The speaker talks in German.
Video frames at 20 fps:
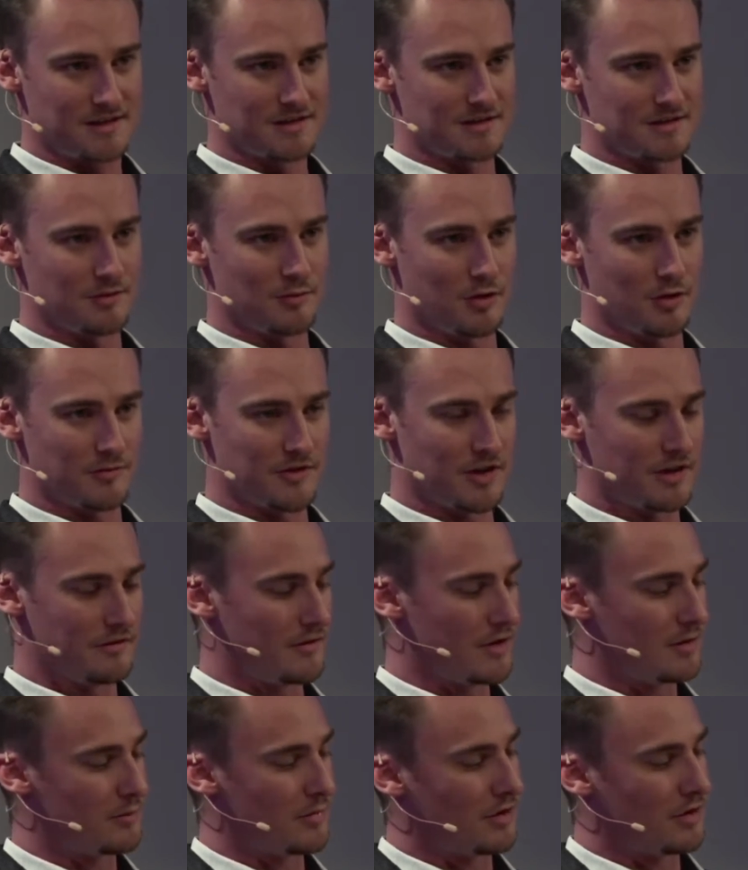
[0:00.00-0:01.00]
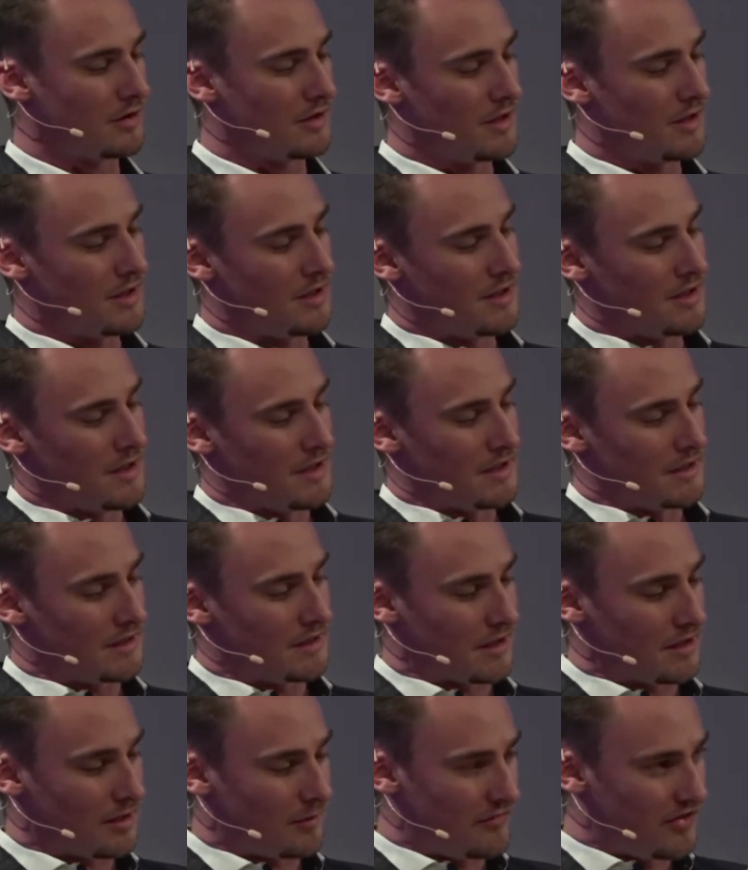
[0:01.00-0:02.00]
ist denn überhaupt anwendbar?
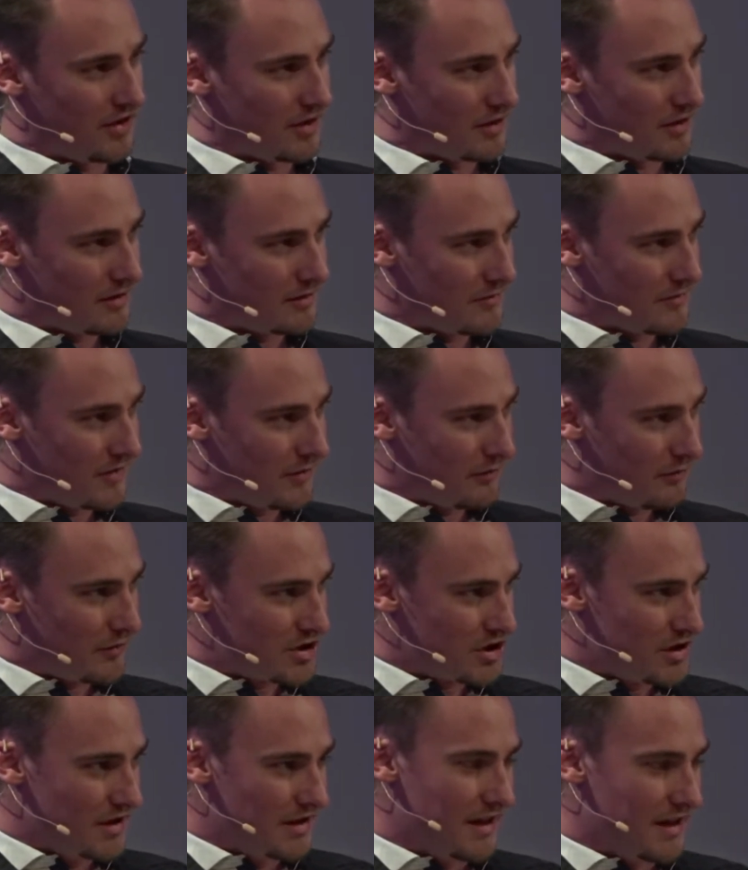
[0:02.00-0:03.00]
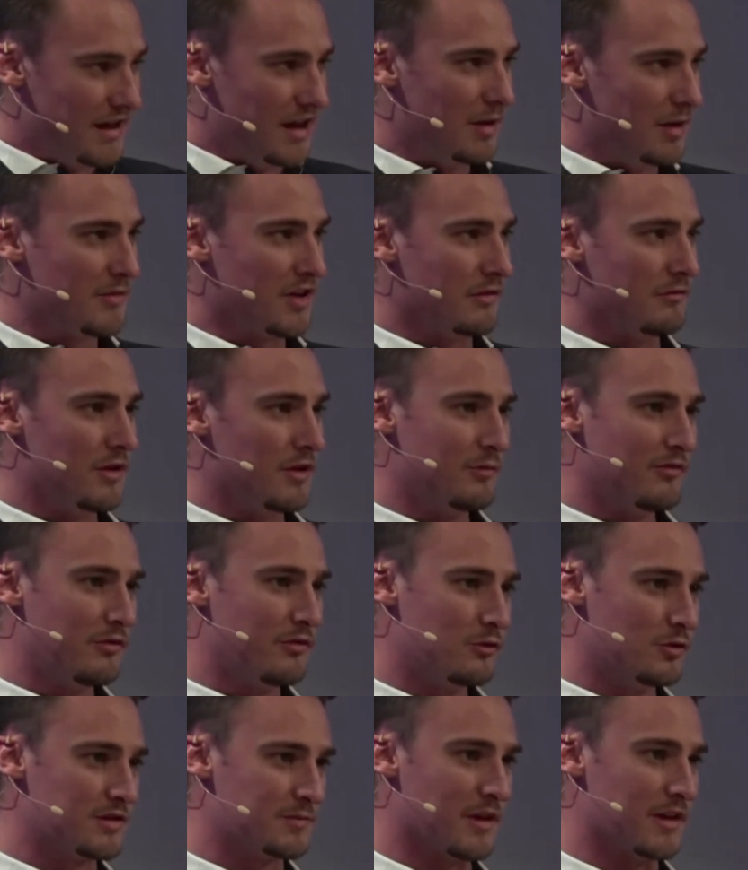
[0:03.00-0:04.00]
Dann haben wir verschiedene Ebenen, wie im
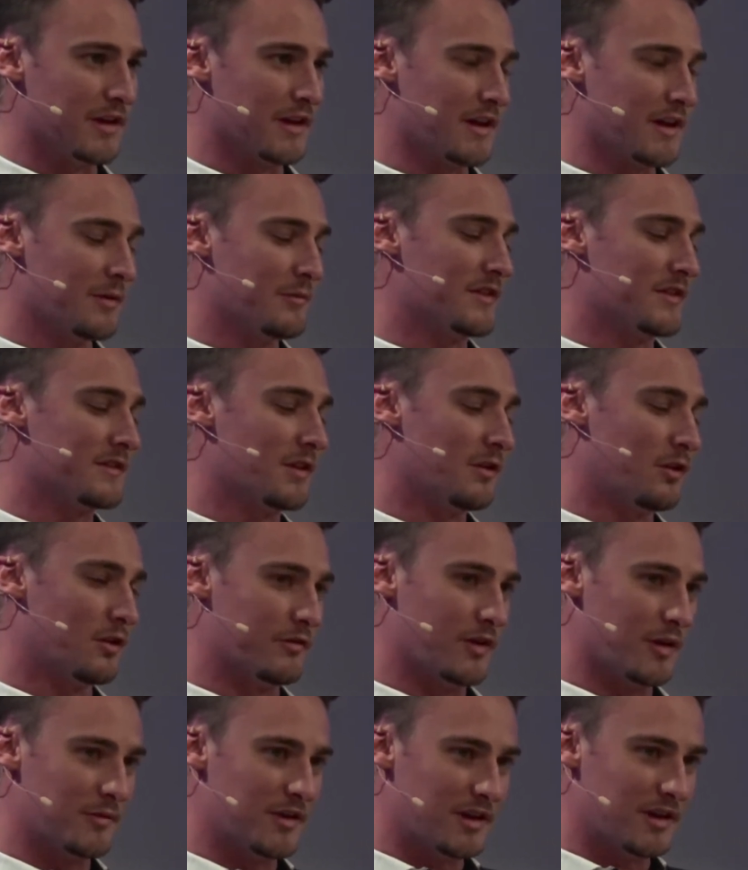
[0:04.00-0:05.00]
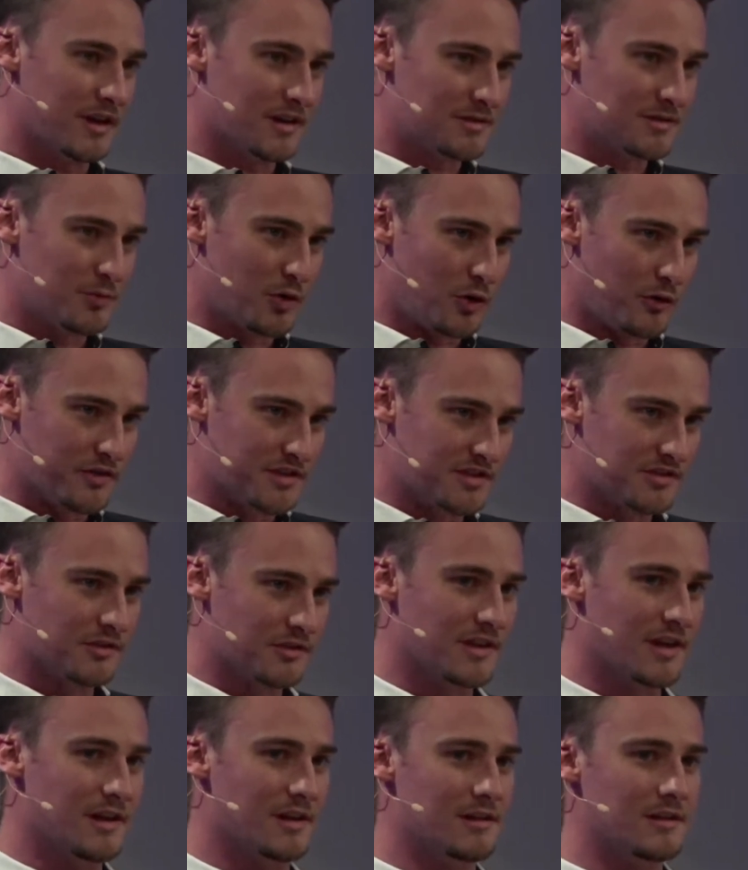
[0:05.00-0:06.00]
Fußball, da kennt man das auch. Wir haben den ganz
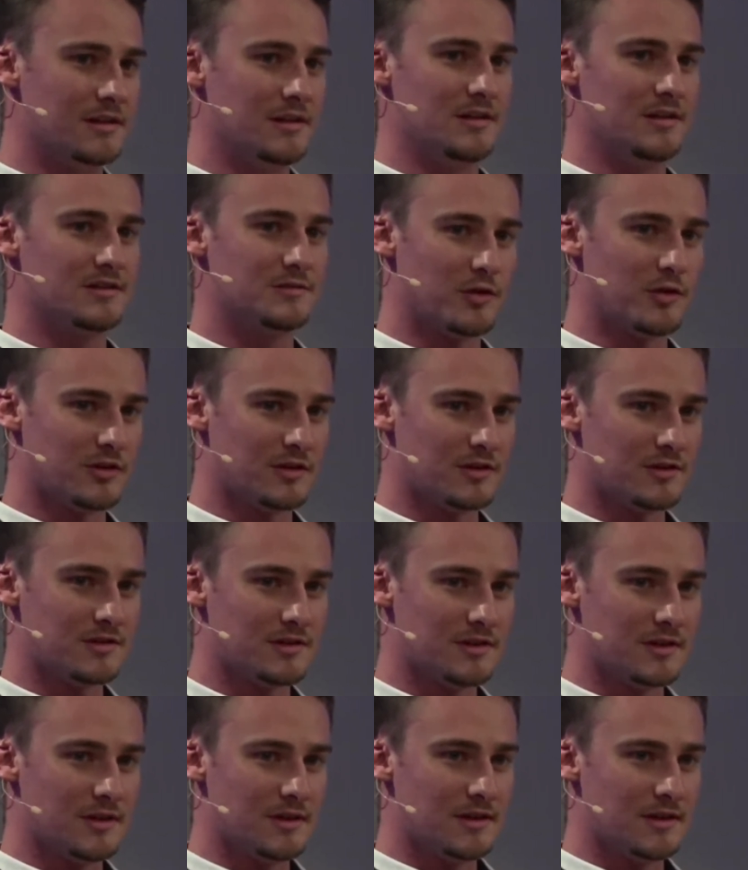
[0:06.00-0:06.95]
professionellen E-Sport,